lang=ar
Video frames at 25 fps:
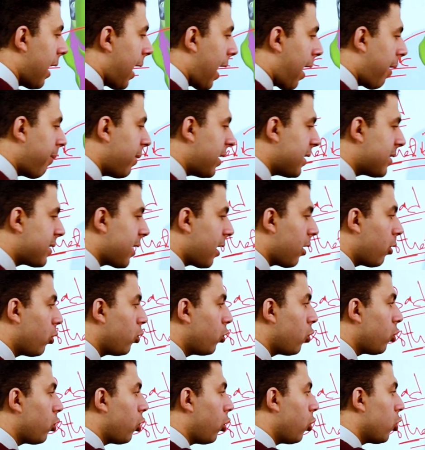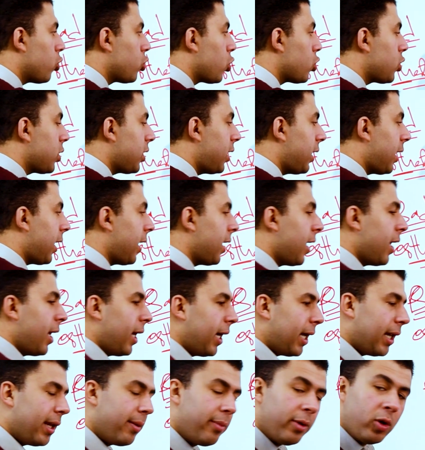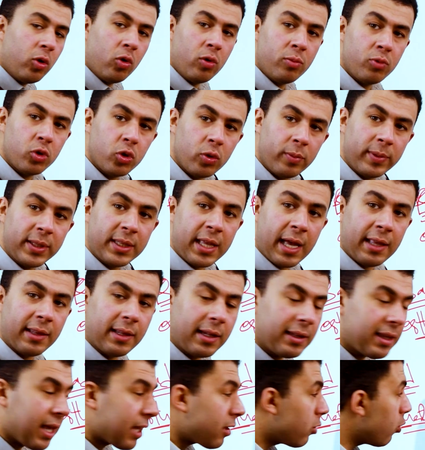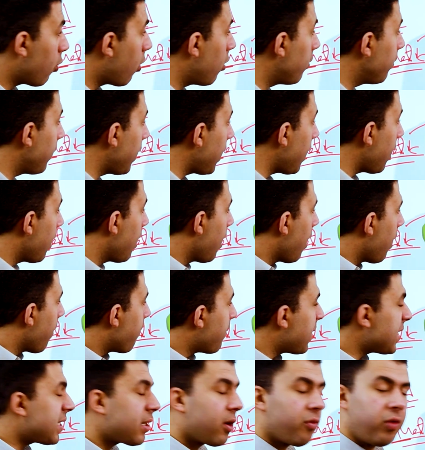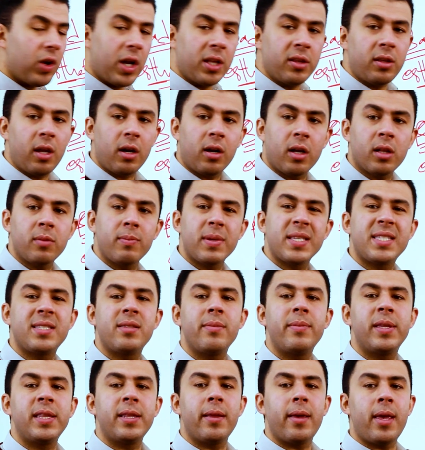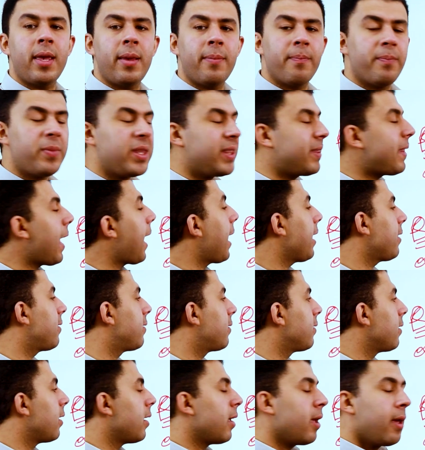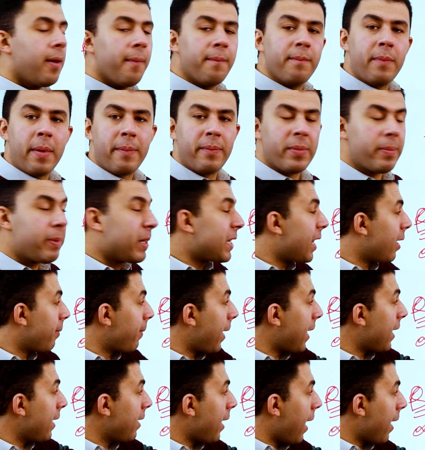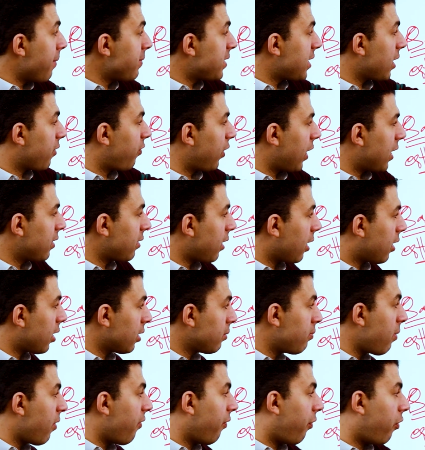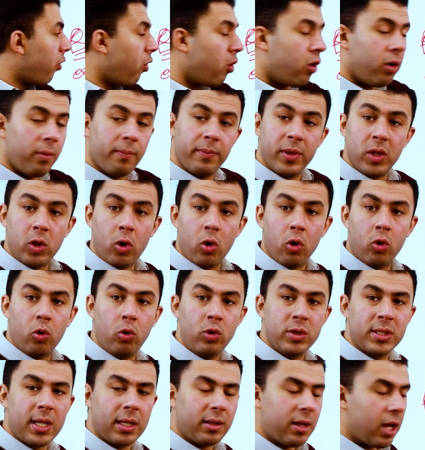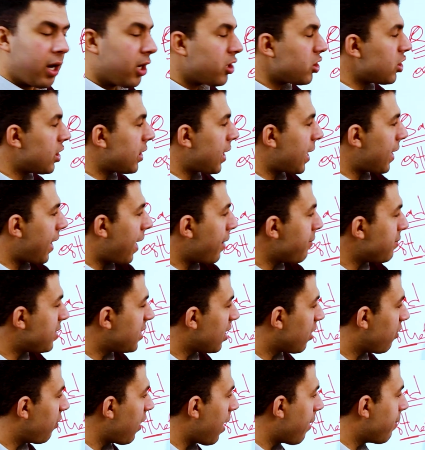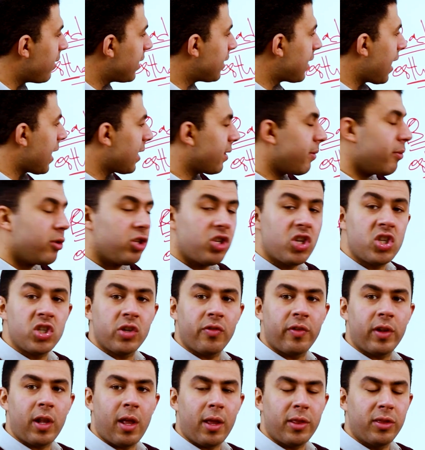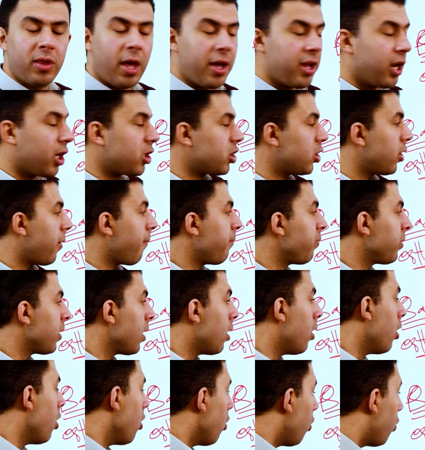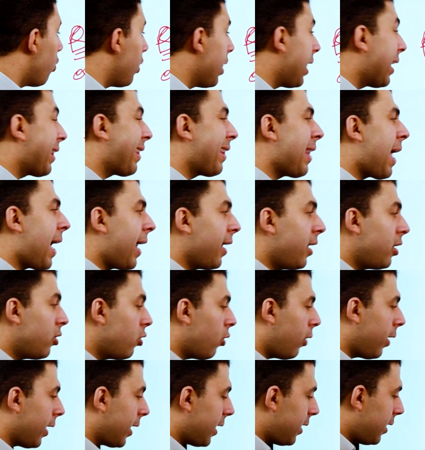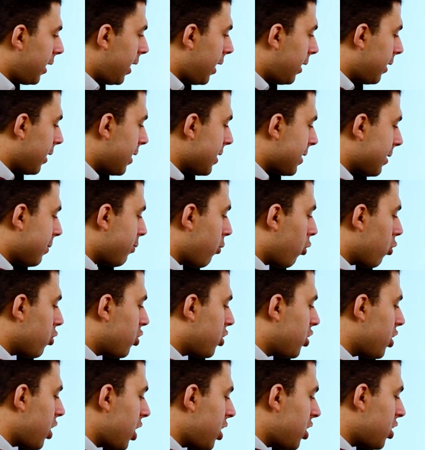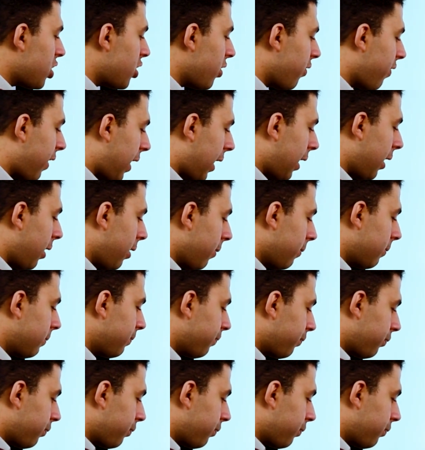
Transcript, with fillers: هعمل زي جنود اللصوص كده اللي بيجوا يمشوا من تحت لتحت واقوم ايه ماسك في الاندر كات بس من ايه من تحت بدل ما اجي امسك في الاندر كات من فوق من الاوكلوزال دايركشن انا همسك فيها من تحت من جنجفال دايركشن ويطلع لي نوع جديد اسمه جنجفال